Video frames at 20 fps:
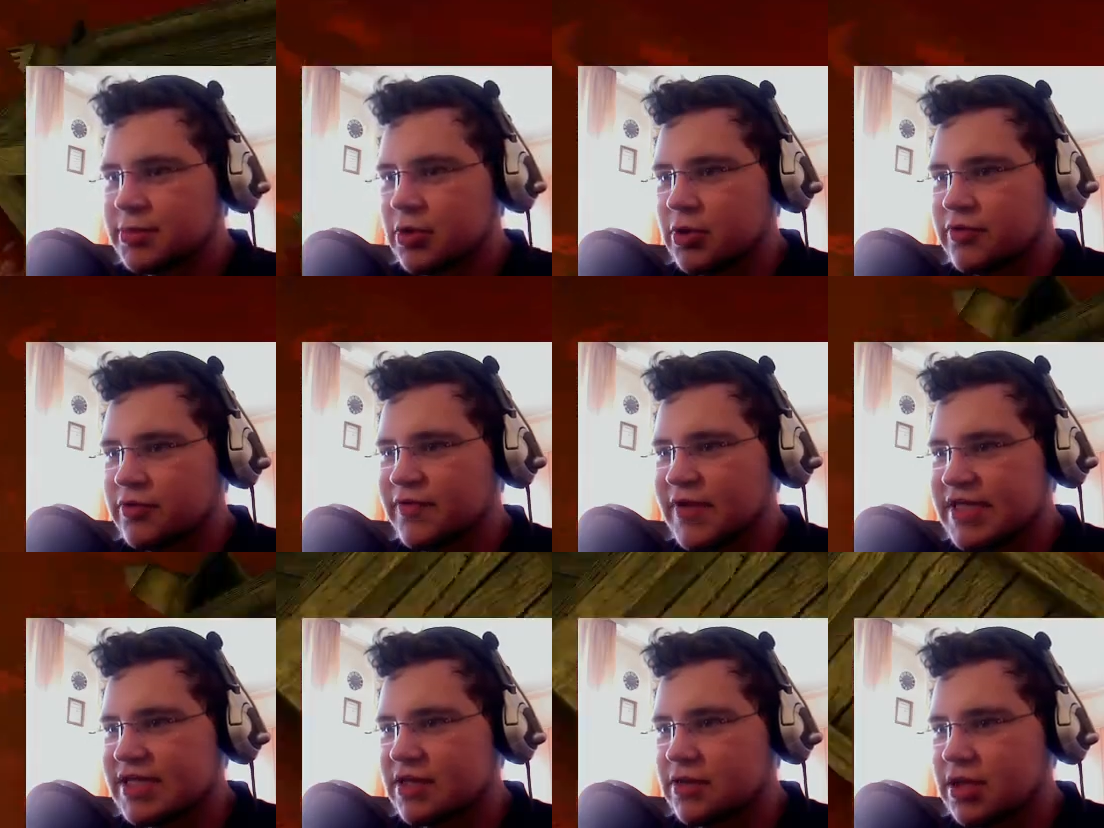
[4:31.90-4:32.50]
brauch
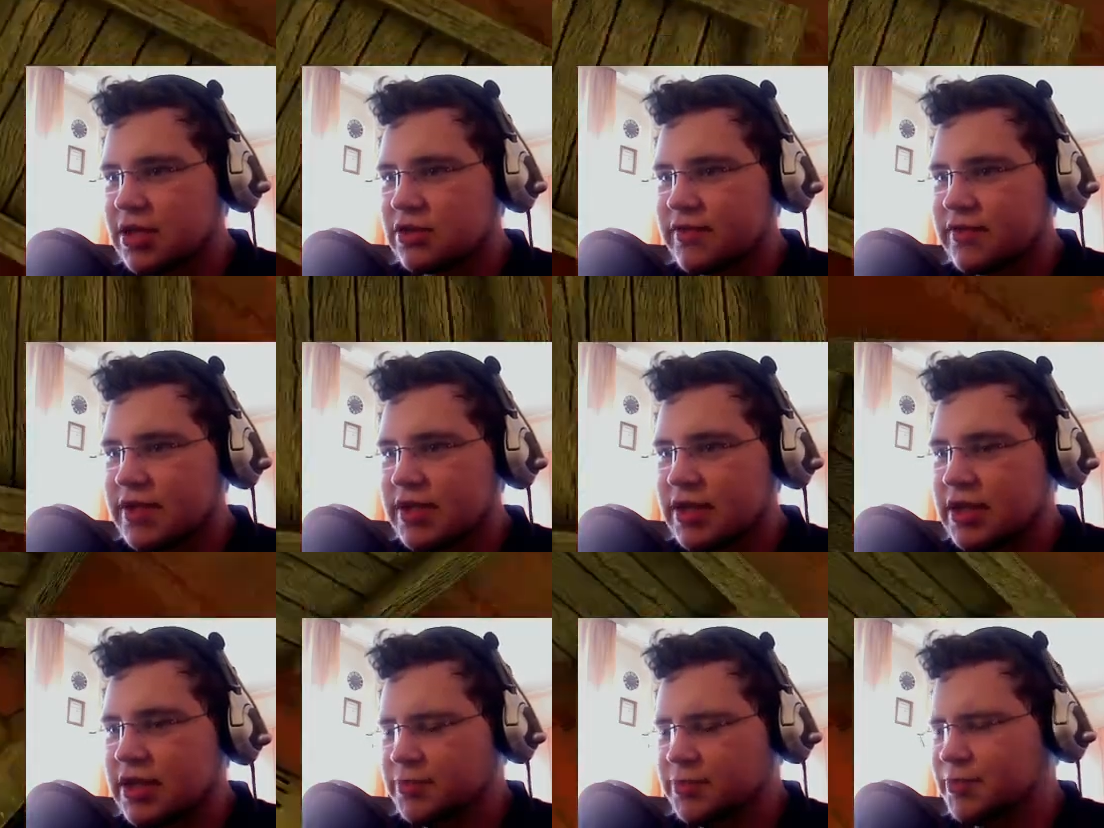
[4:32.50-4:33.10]
Wasser oder
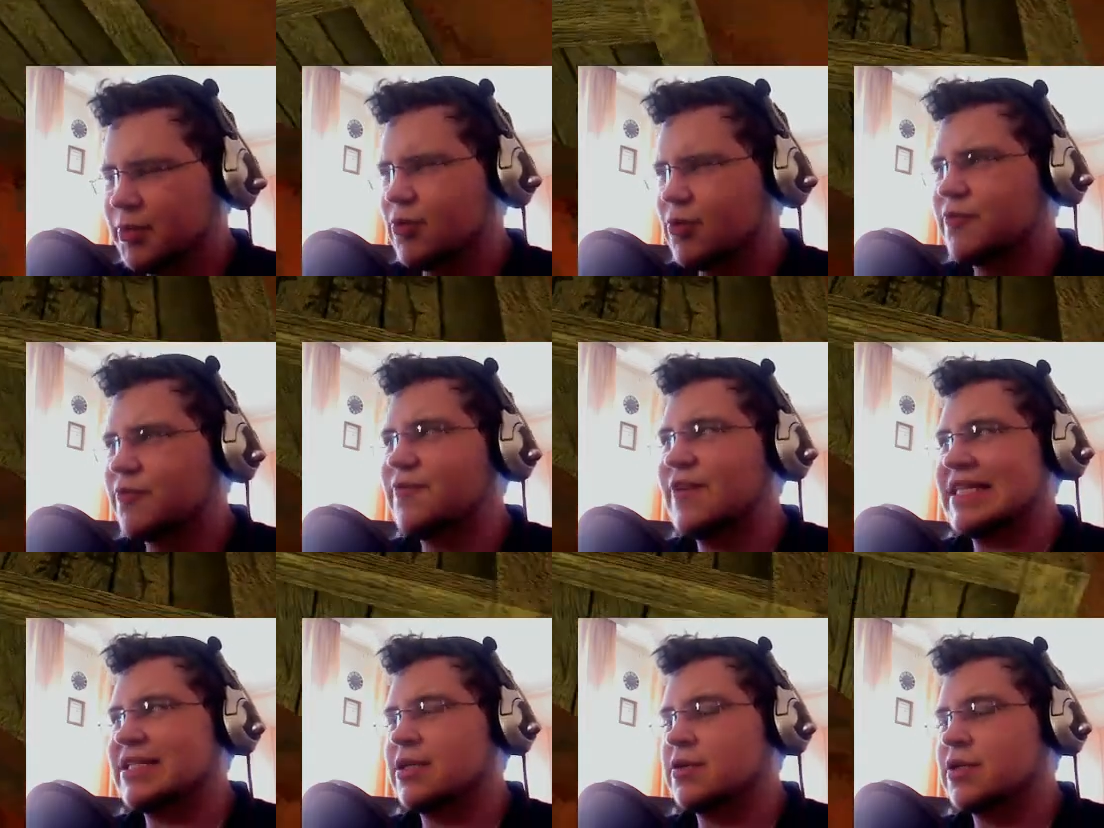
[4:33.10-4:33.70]
sowas. Ich brauch
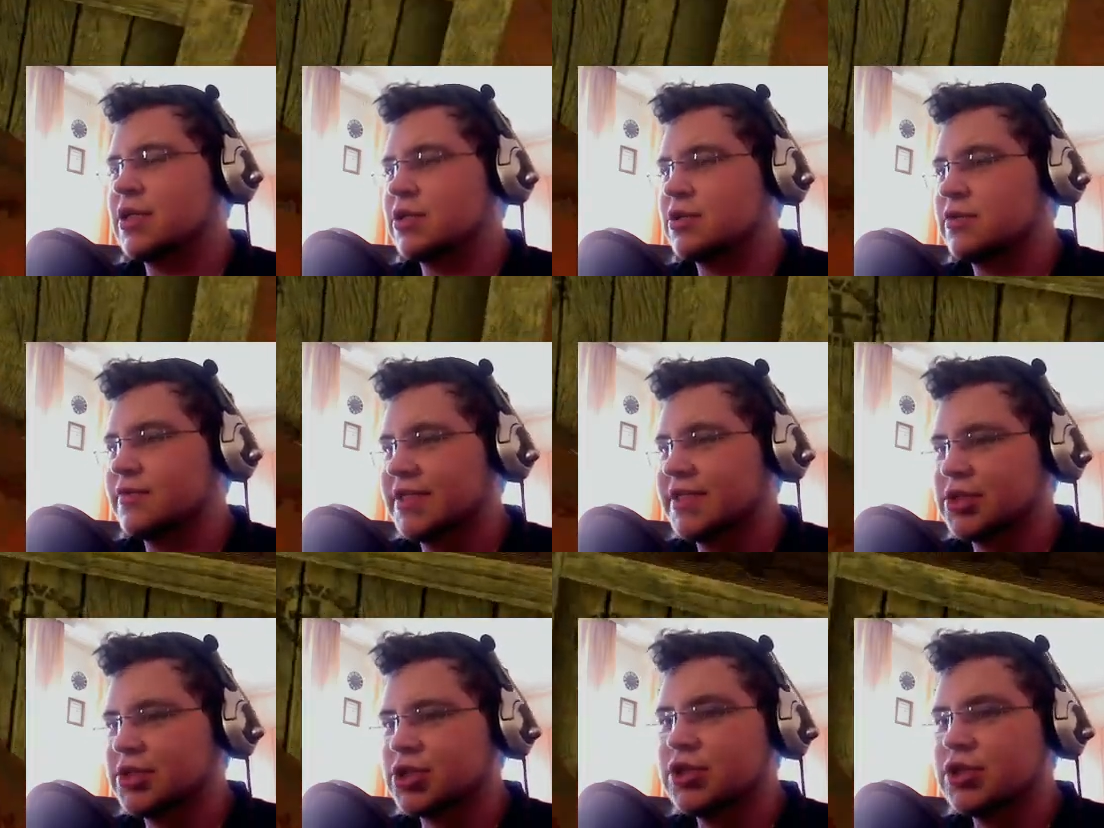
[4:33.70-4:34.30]
Wasser oder
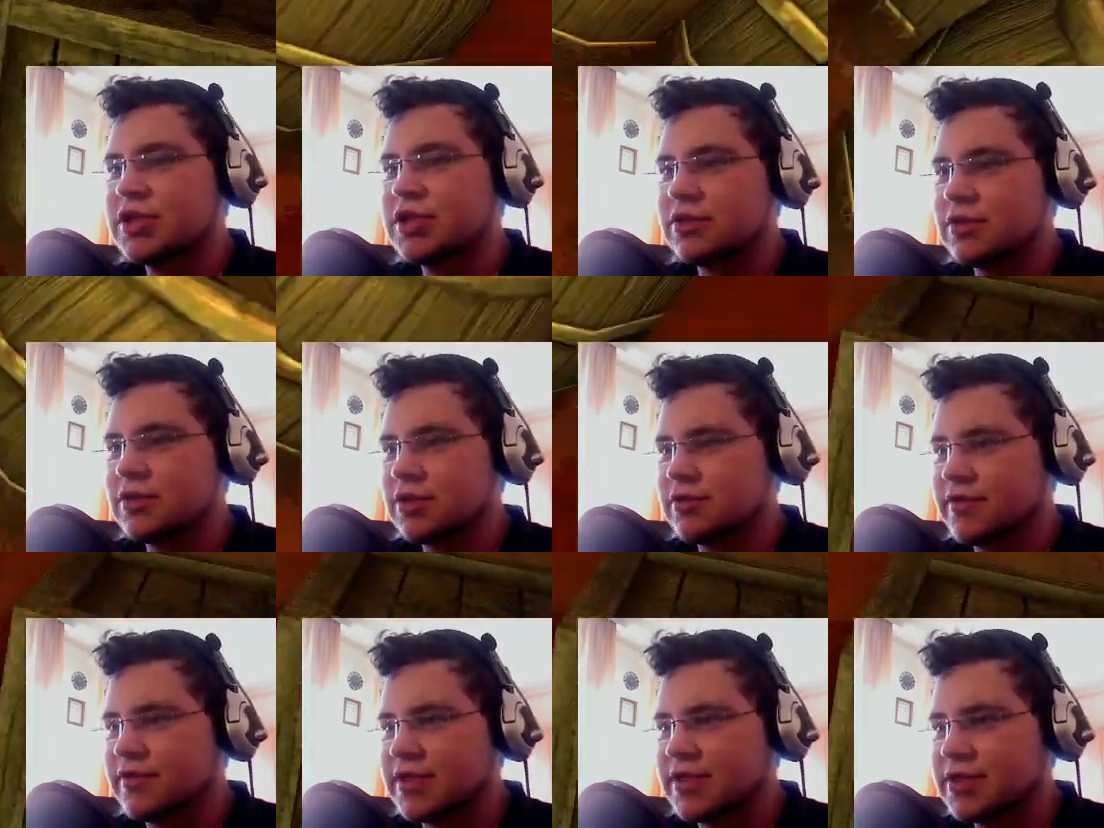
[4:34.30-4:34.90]
sowas. Ein Schlüssel oder
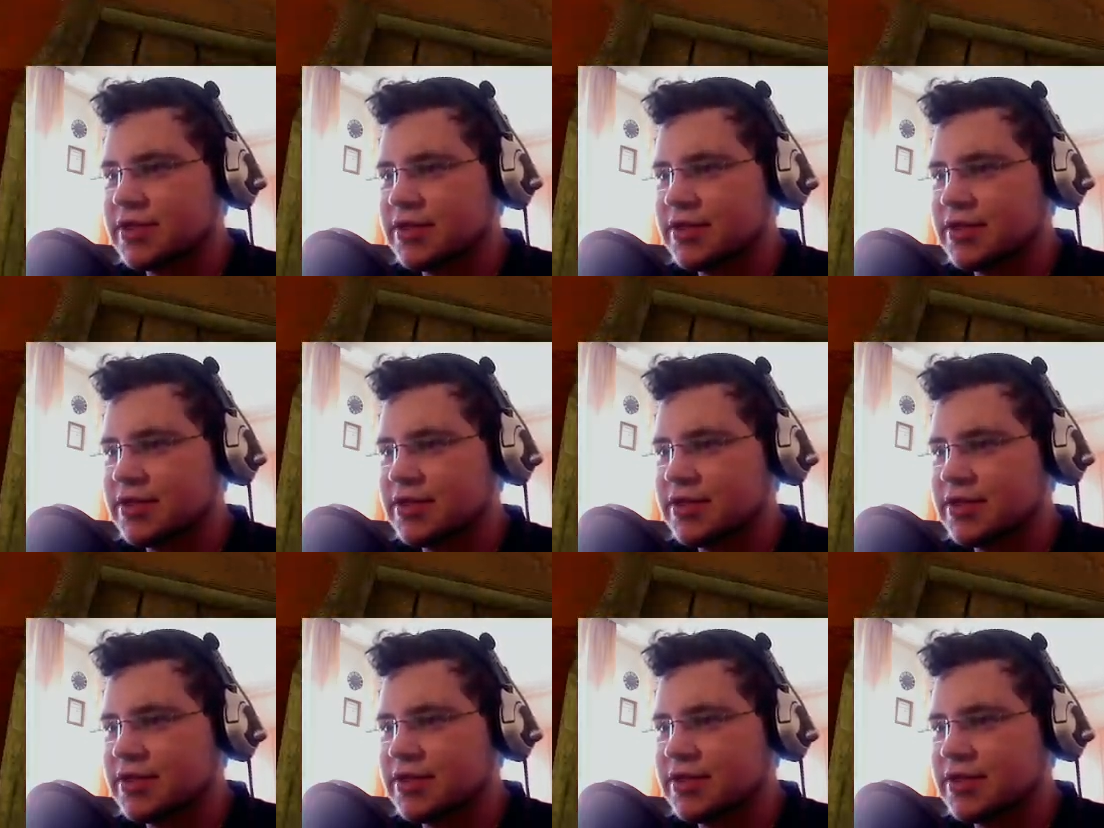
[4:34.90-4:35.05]
sowas.